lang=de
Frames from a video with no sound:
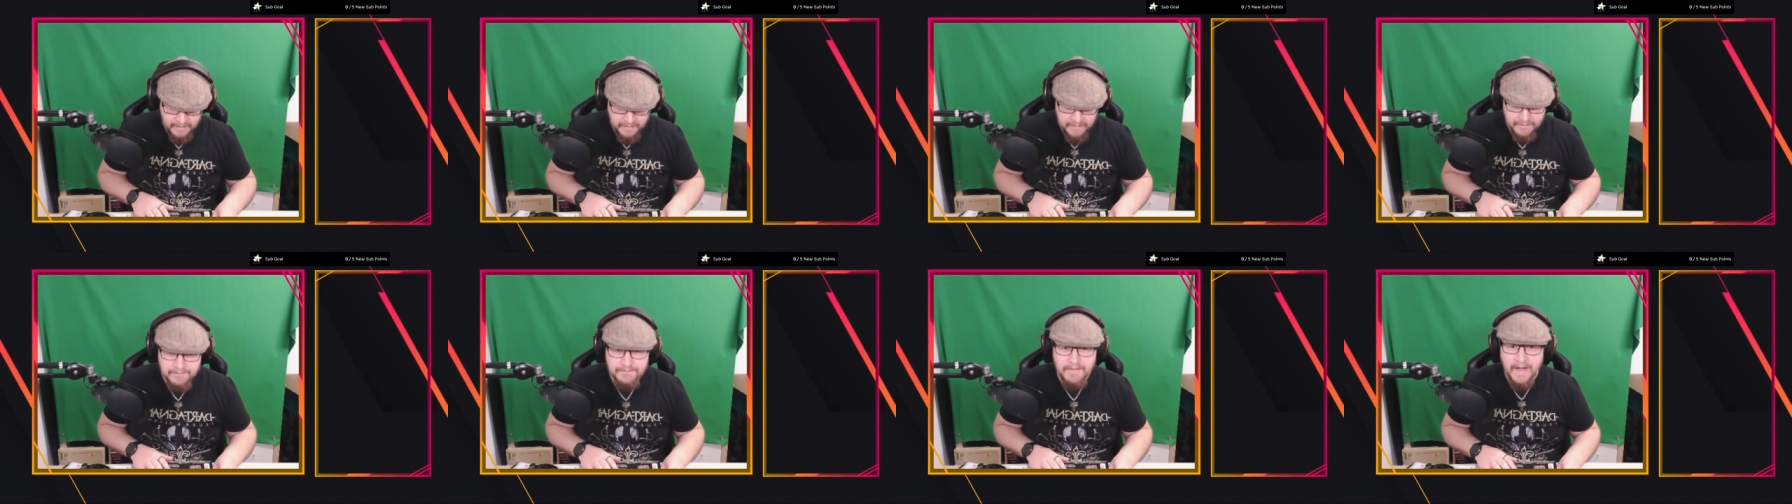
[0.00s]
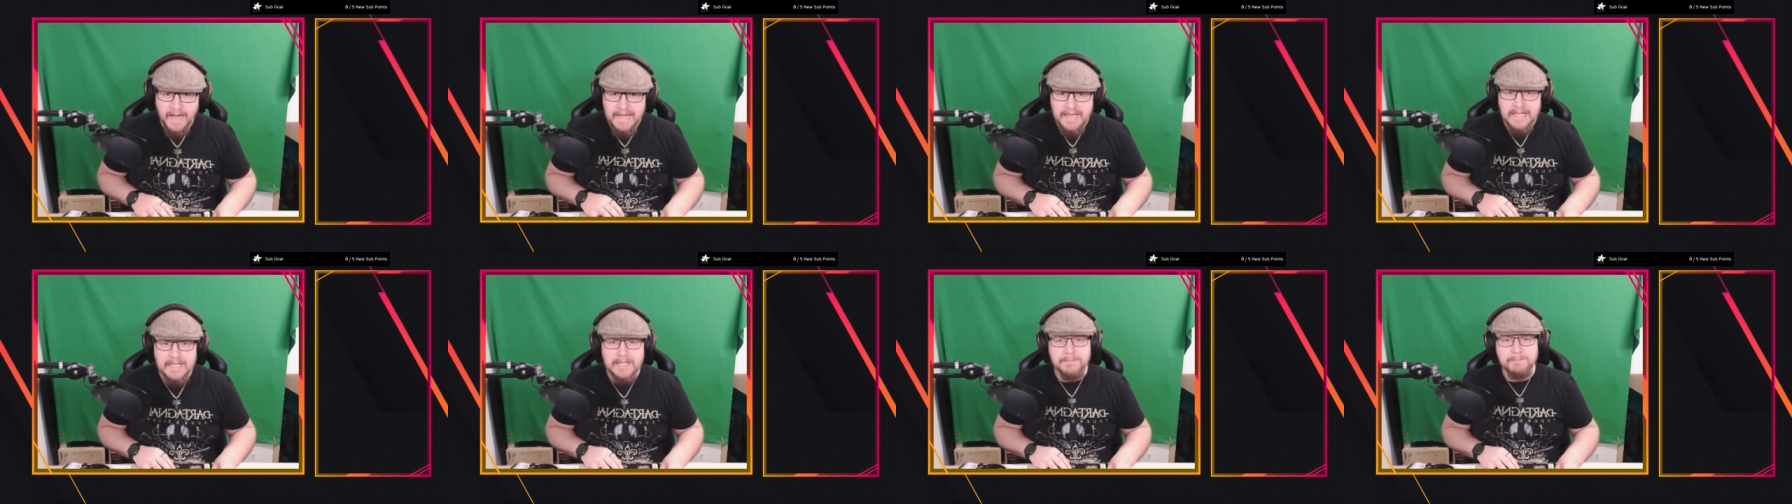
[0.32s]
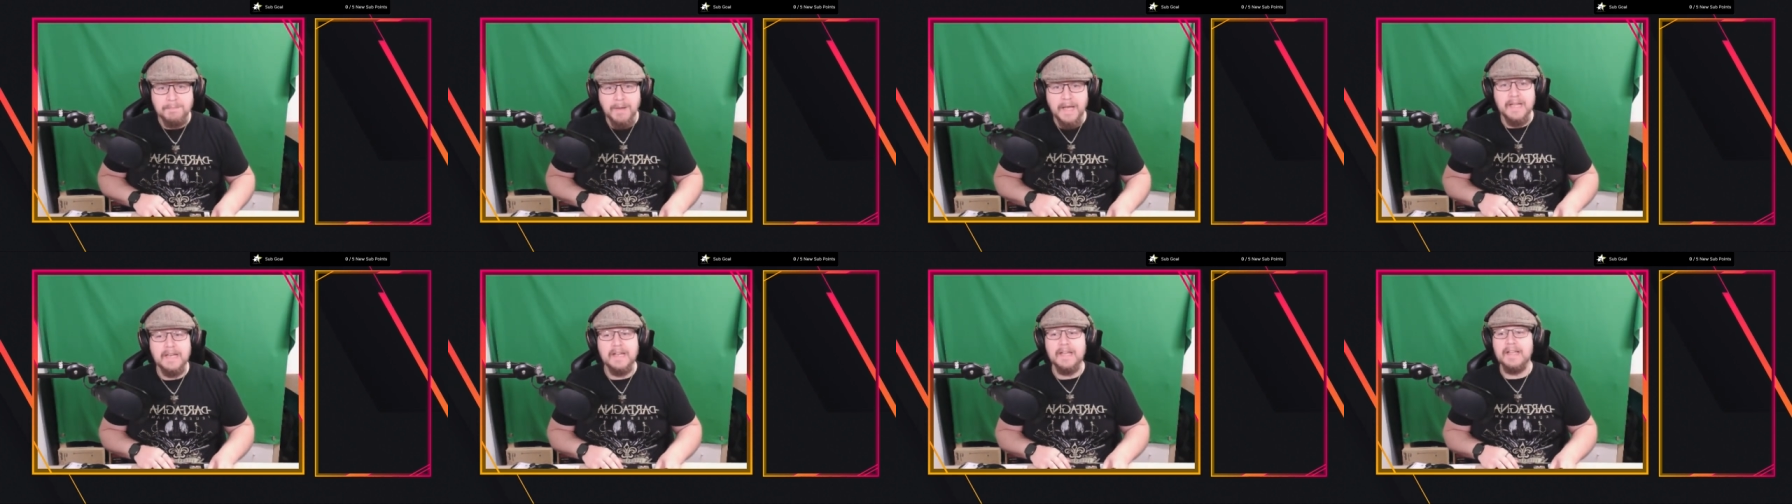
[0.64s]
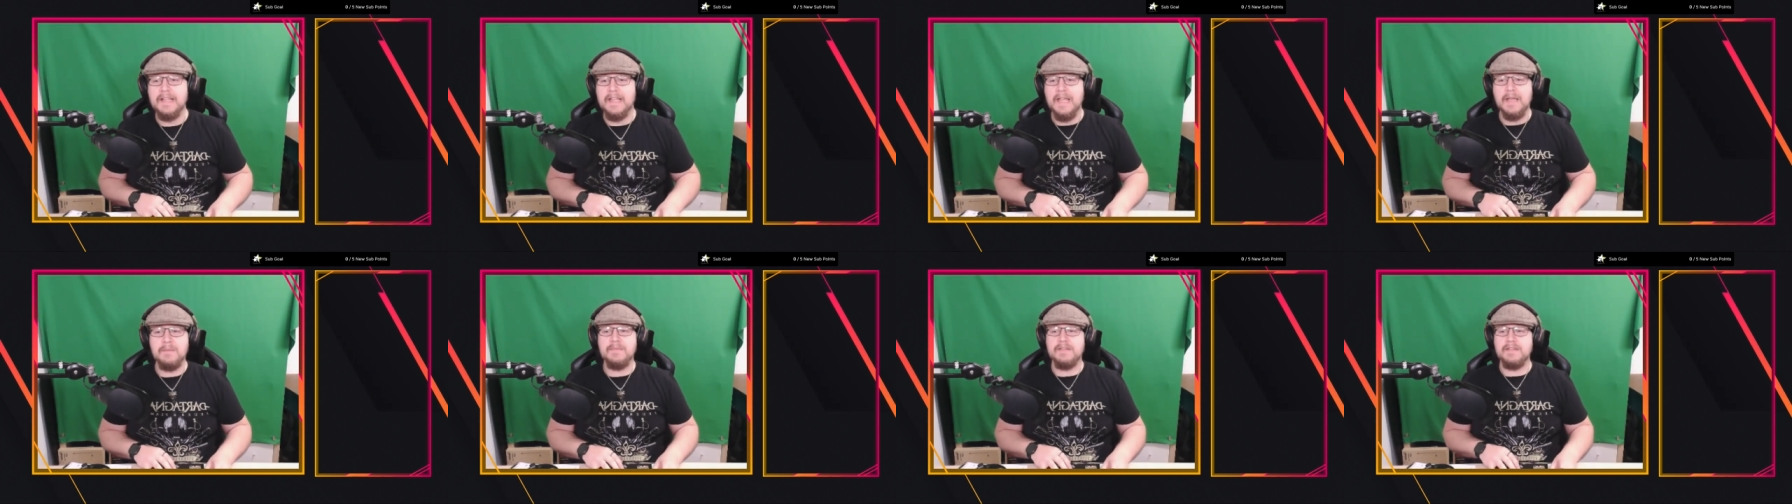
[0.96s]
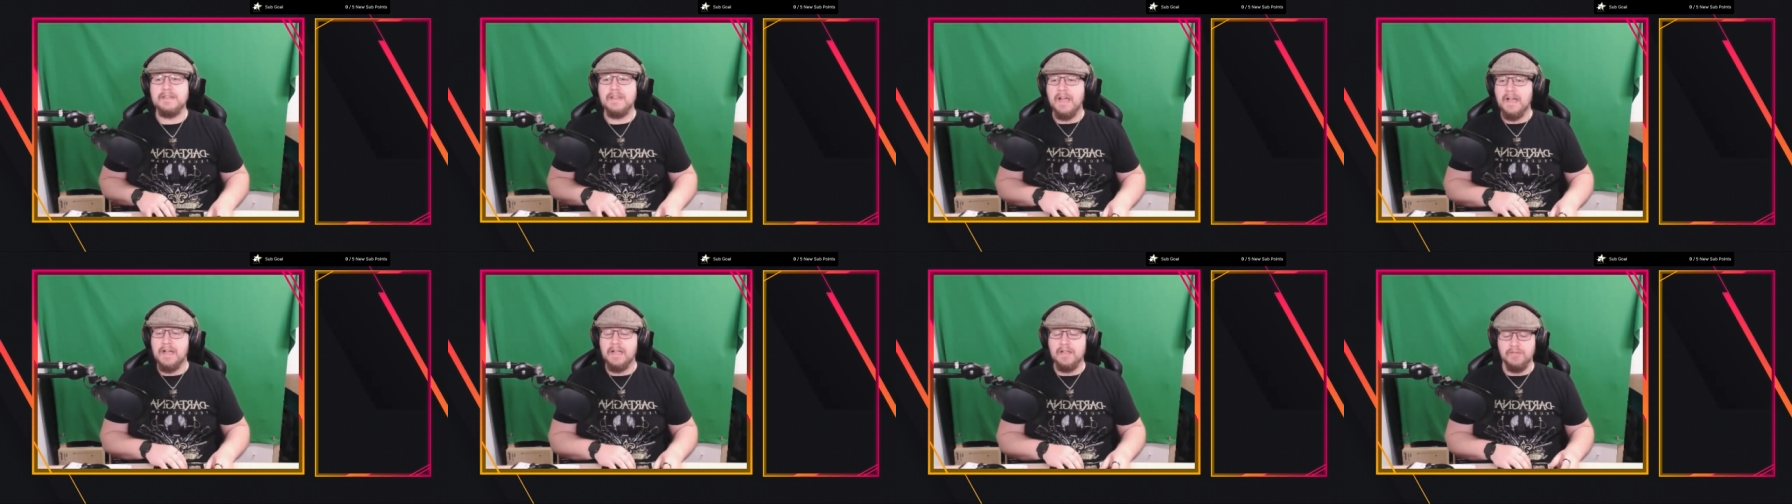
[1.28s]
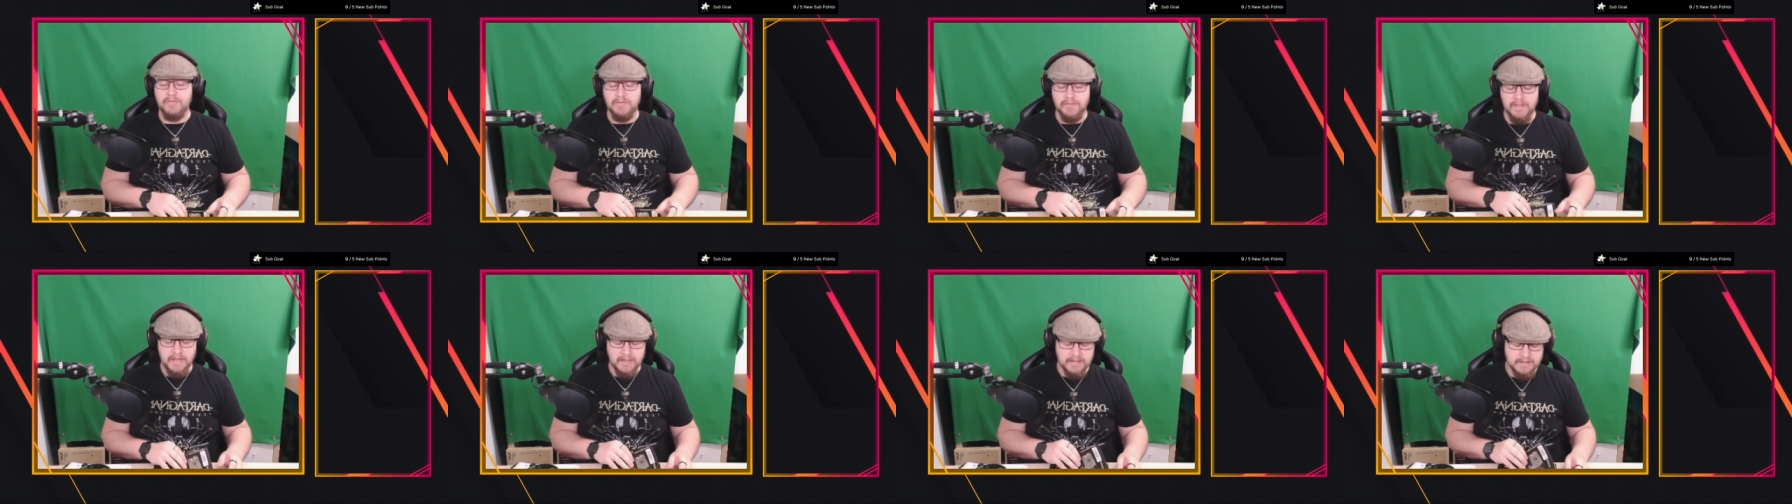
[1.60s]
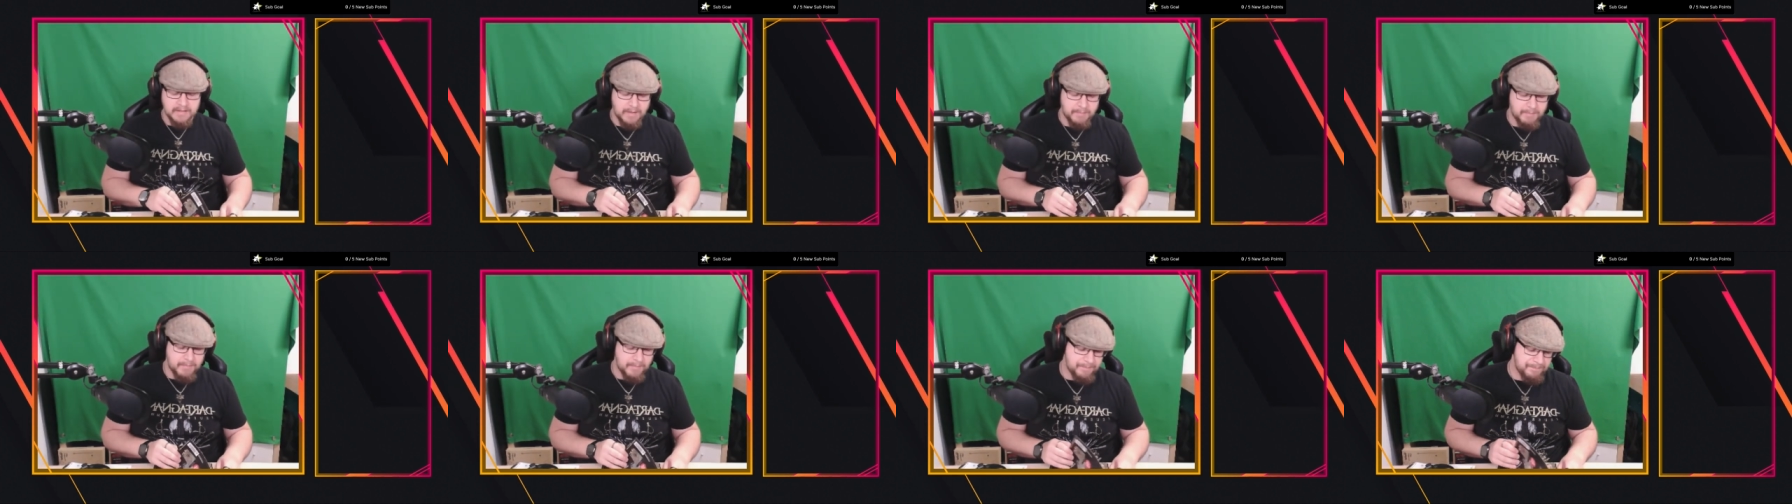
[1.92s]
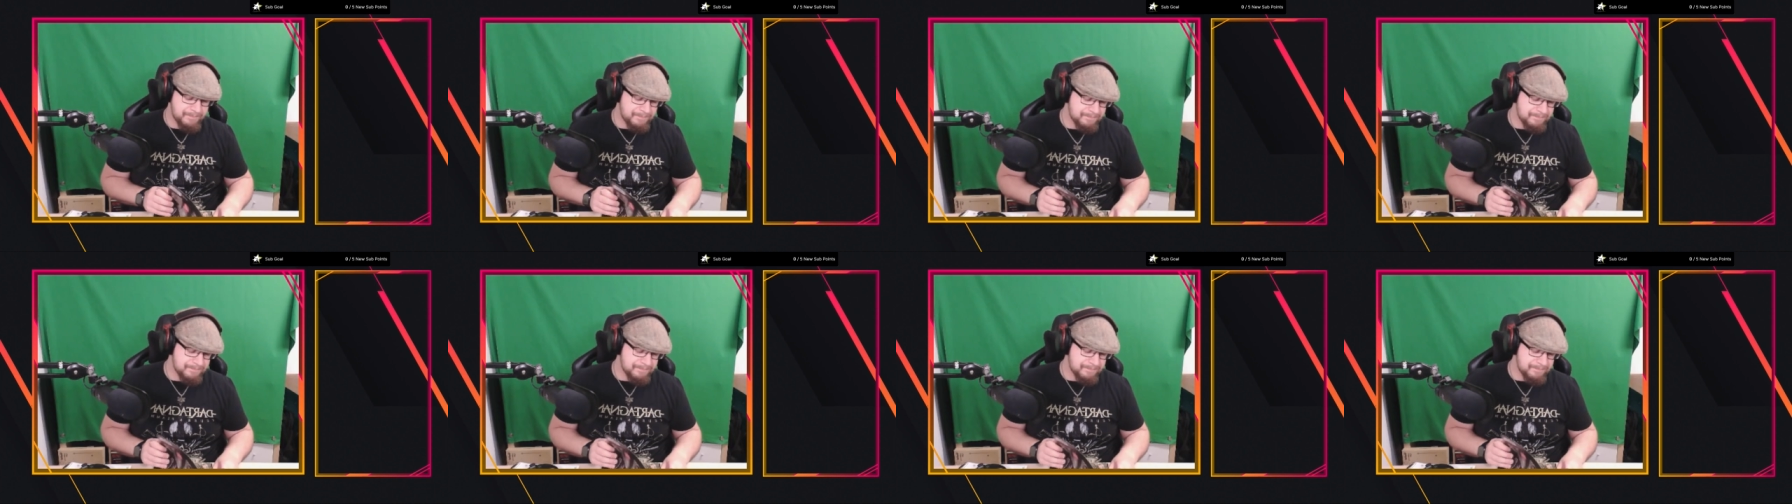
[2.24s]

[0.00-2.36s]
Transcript: Weil ich bei der GameStar angefragt habe.